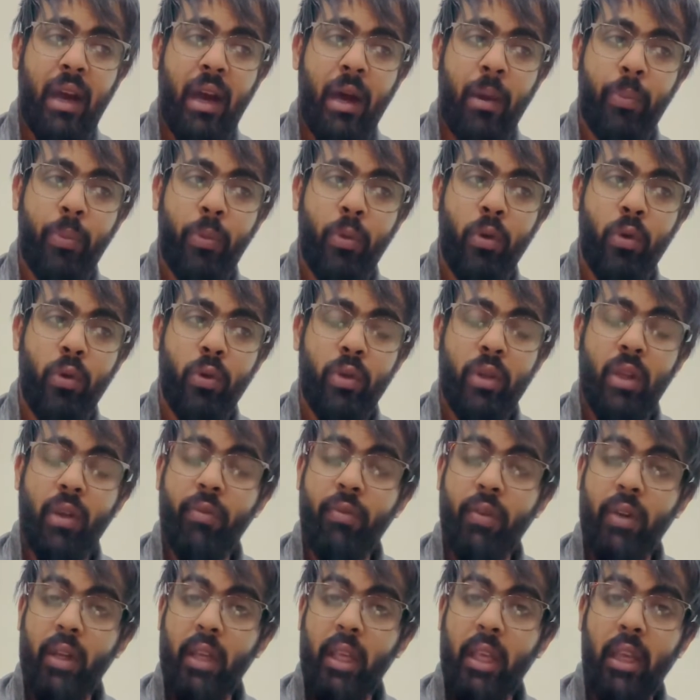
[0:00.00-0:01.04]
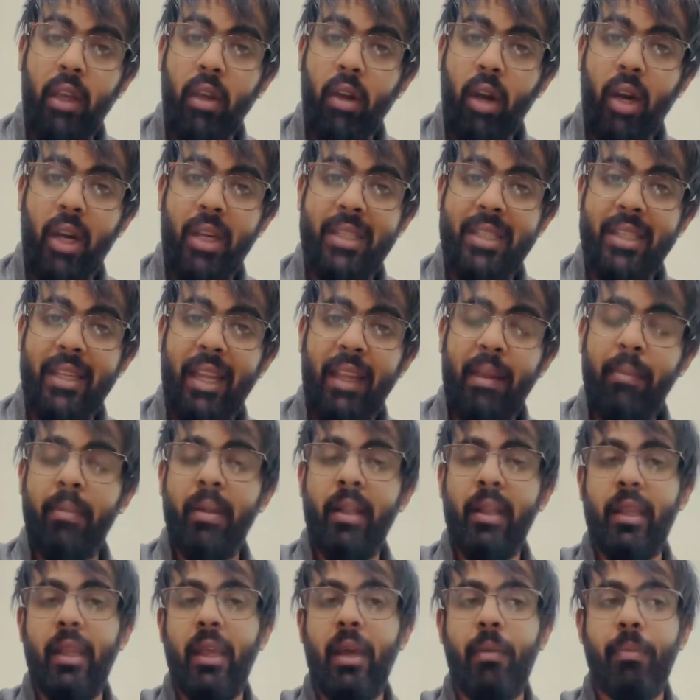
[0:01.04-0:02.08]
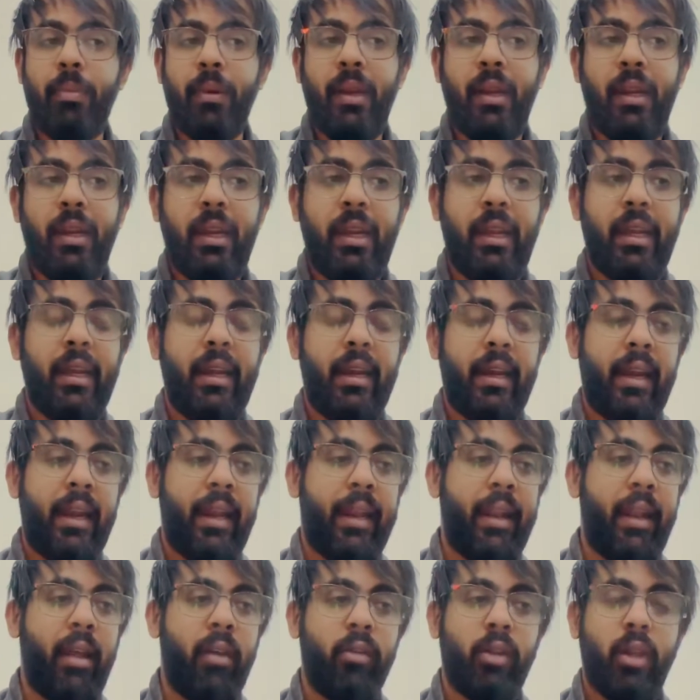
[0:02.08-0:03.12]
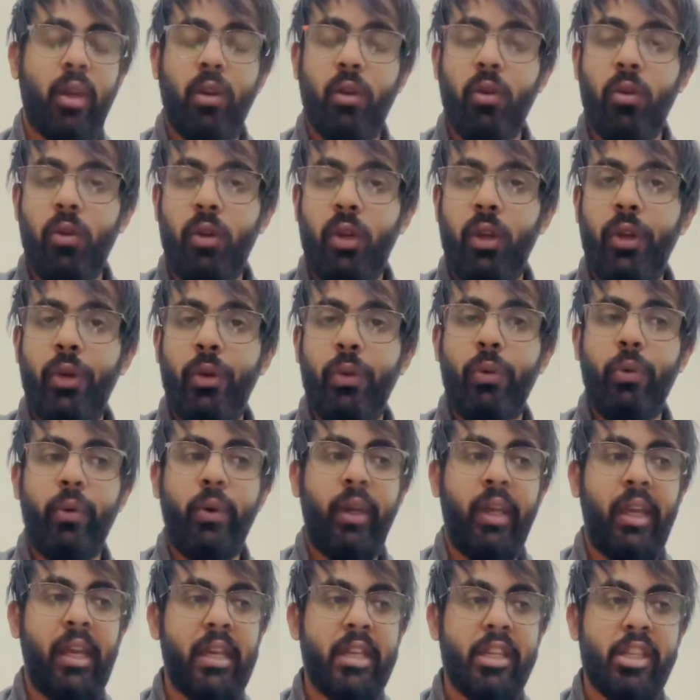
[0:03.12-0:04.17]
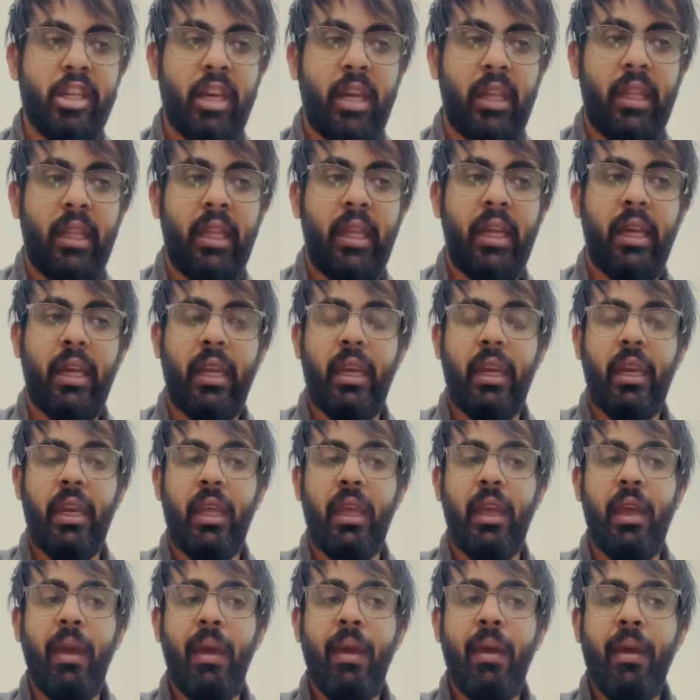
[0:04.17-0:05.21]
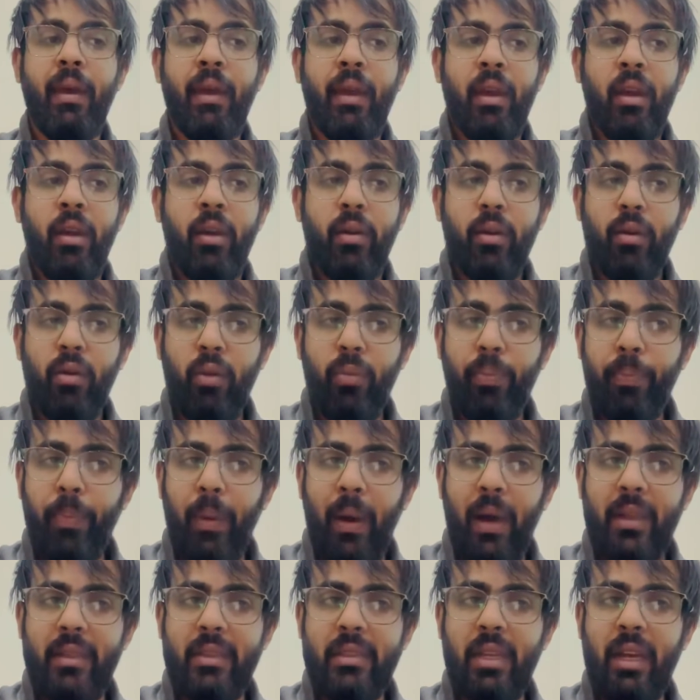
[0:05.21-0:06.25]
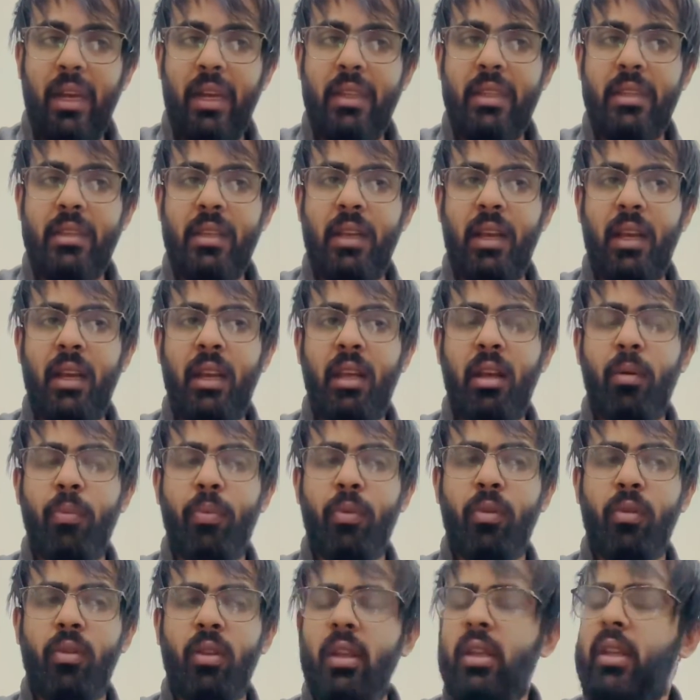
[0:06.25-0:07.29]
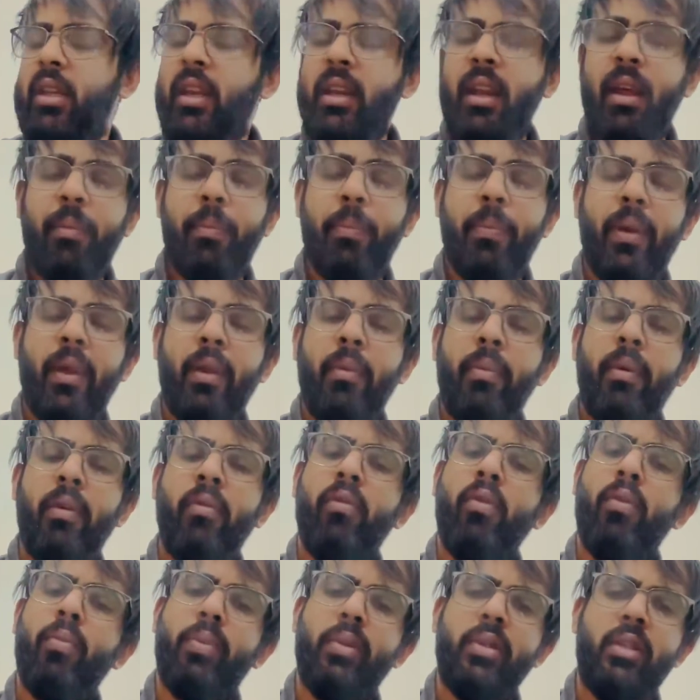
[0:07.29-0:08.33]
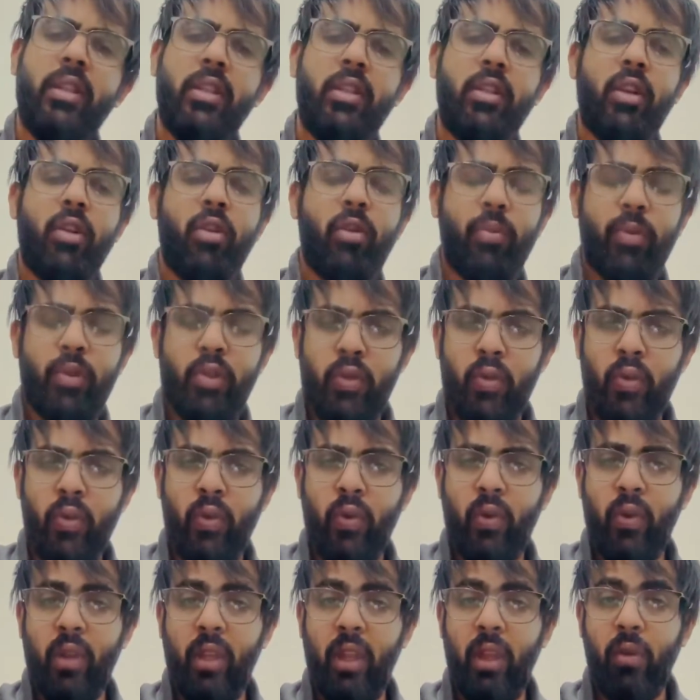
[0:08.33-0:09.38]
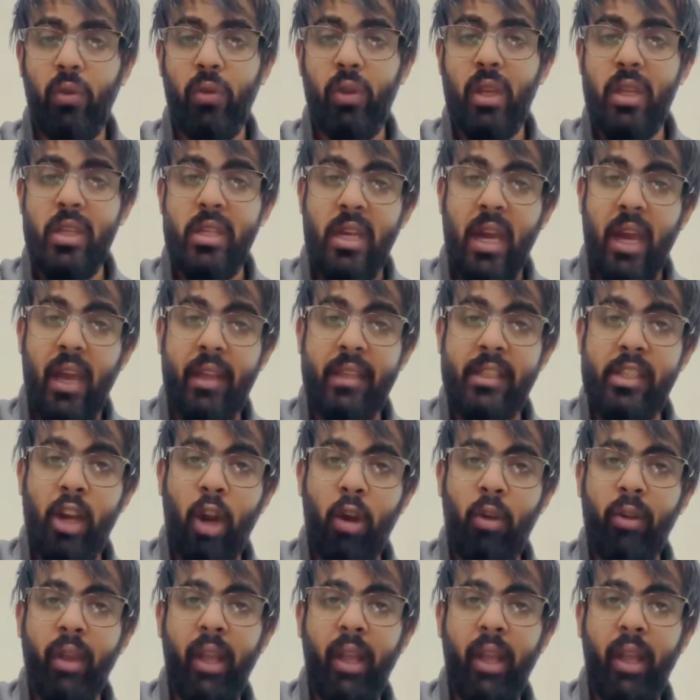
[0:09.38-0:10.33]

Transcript: आपको उधर वर्किंग आवर्स नहीं मिलते आपने इलीगल रहना है उधर गोरी ढूंढनी है शादी करनी है वो पांच सात साल का प्रोसीजर है फिर भी वो प्रोसीजर को भी छोड़ दे उधर जा, जाओगे